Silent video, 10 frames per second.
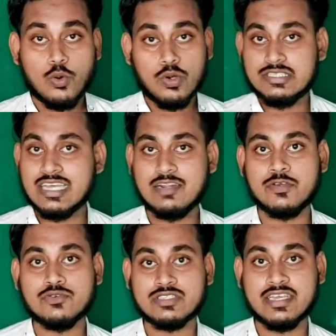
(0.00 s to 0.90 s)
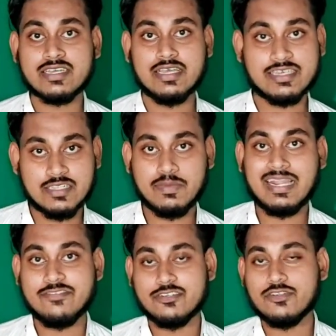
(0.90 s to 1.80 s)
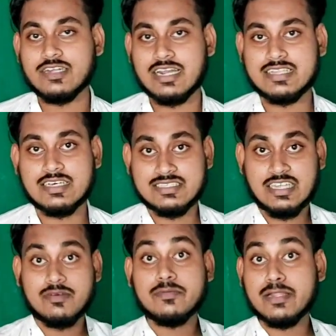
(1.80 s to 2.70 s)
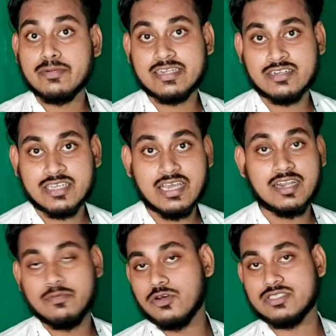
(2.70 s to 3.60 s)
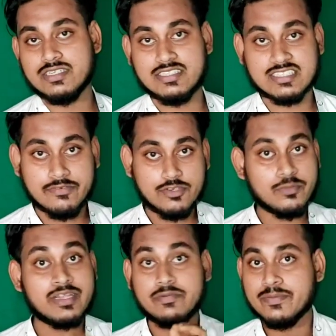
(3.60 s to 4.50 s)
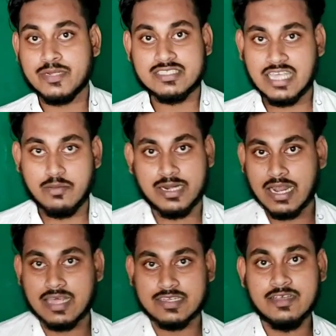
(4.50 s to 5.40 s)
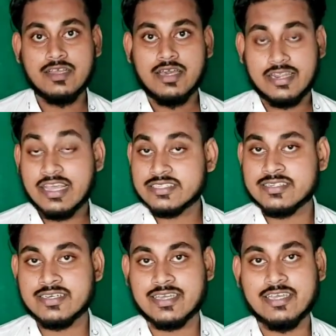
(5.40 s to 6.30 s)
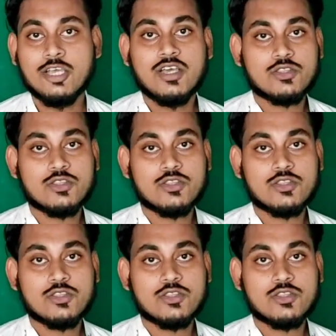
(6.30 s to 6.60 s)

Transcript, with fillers: वो चैनल में उसने एक, एक दिन पहले वीडियो डाला था सिल्वर प्ले बटन की अनबॉक्सिंग जिसका वीडियो मैंने भी अपना चैनल में डाला था रिएक्शन करके